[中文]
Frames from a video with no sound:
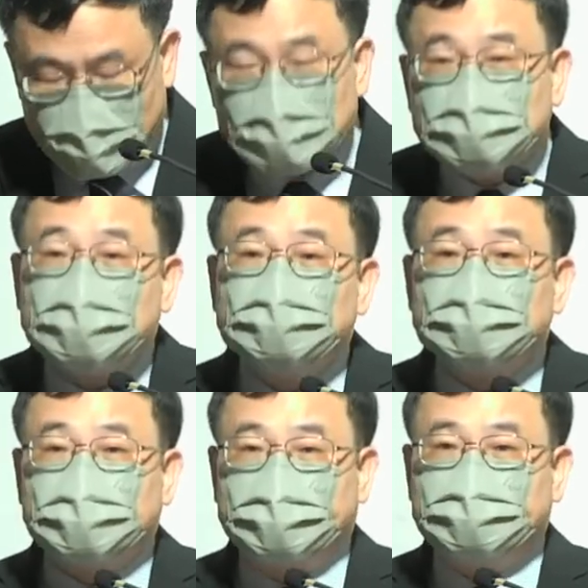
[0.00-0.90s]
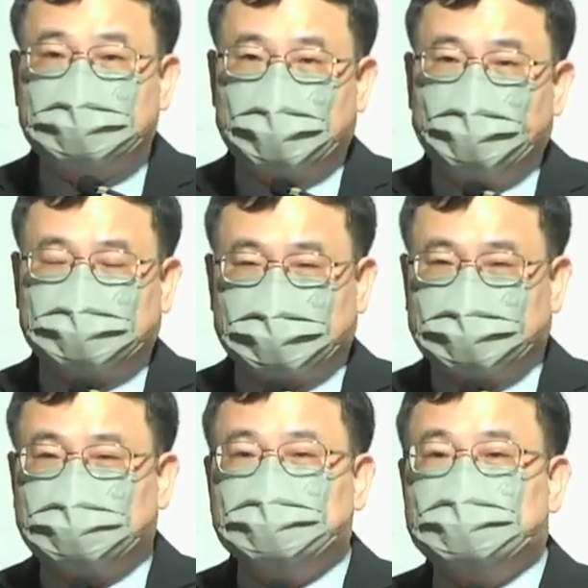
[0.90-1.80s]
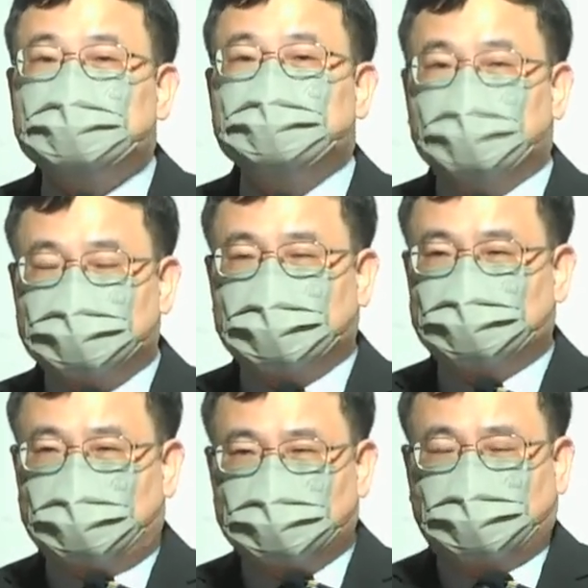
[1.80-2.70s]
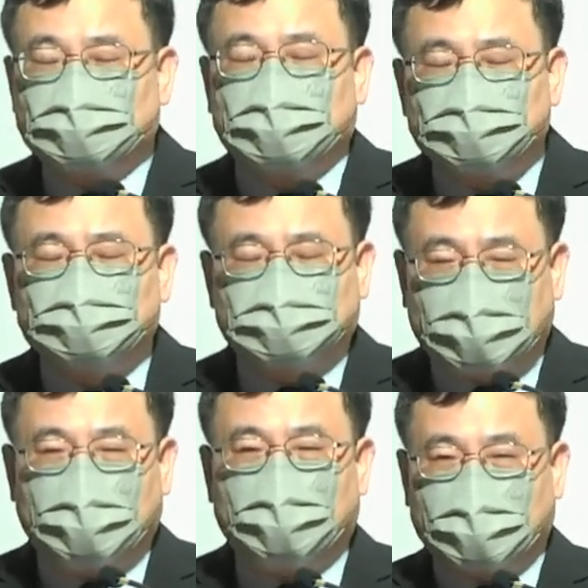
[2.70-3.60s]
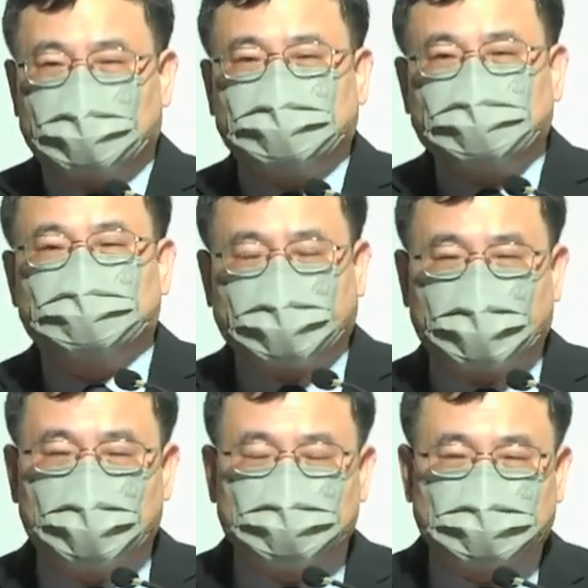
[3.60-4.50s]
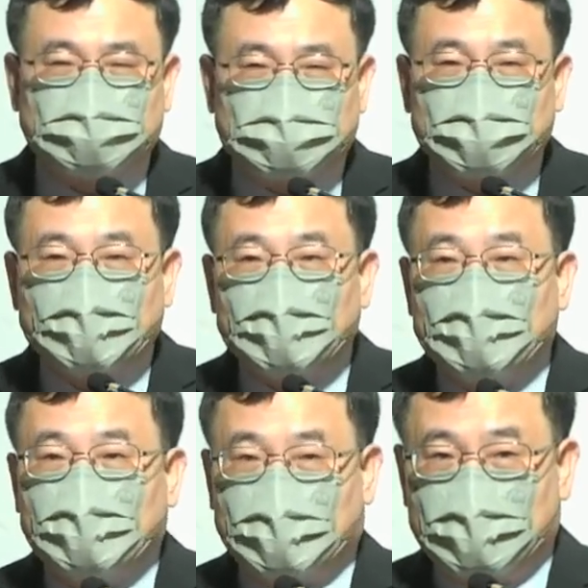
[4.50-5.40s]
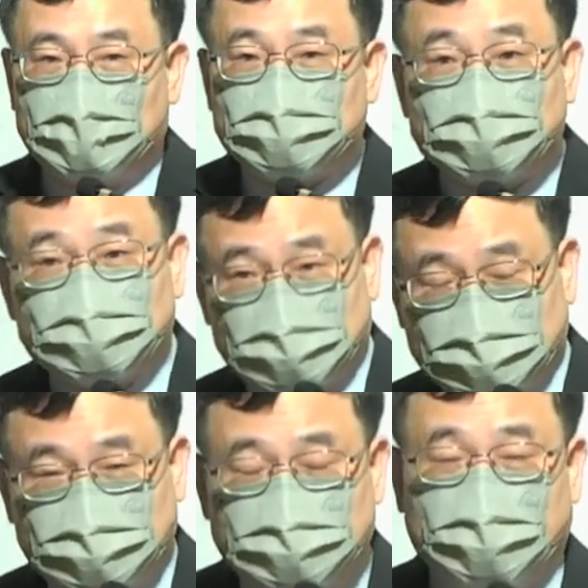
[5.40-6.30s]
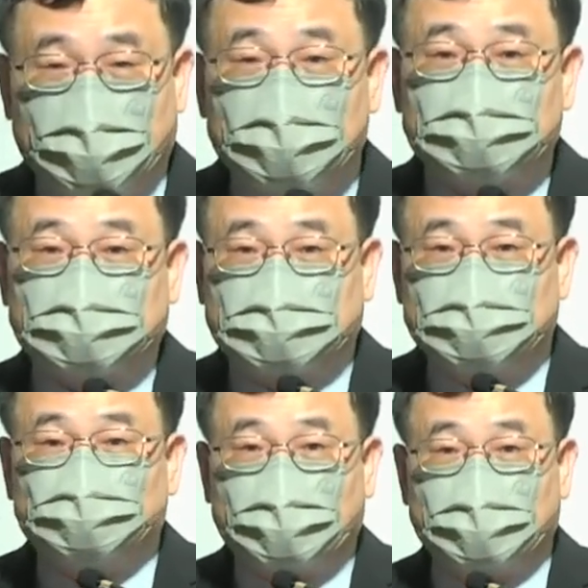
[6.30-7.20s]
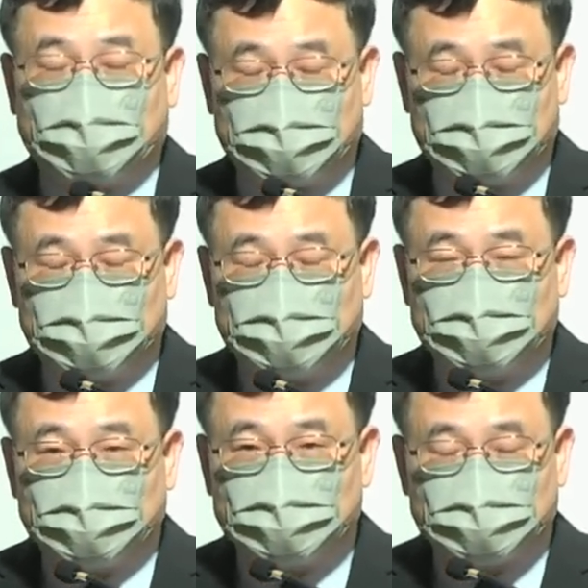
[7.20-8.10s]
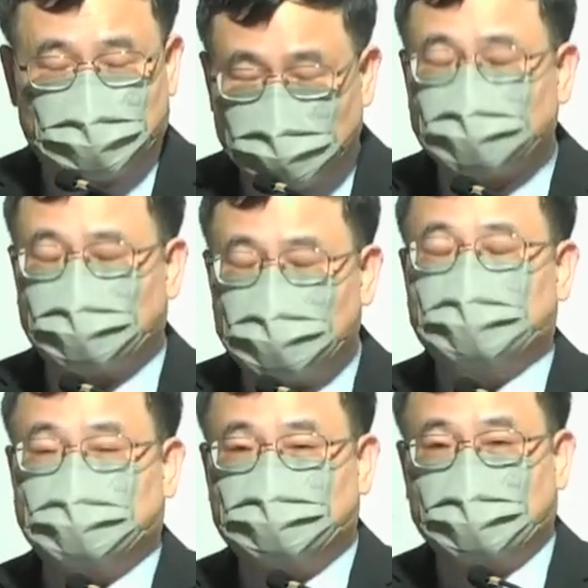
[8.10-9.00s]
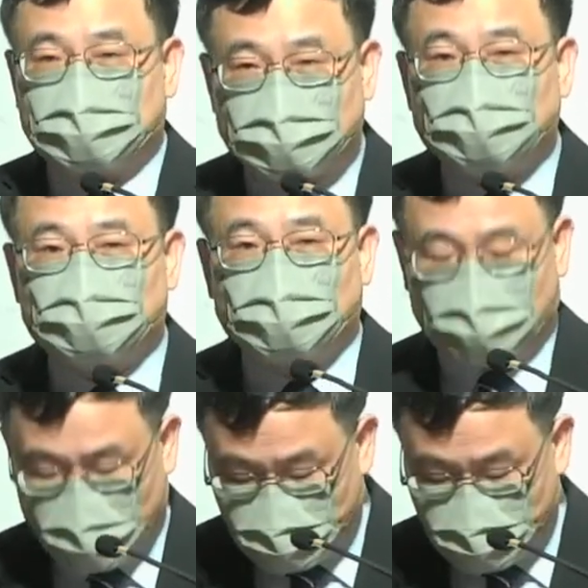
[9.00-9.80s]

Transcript: 这个就跟前面讲轻信某些人说世界末日来了，哪个基督，哪个先知，啊，这是两个极端的，各走一个极端都是错的。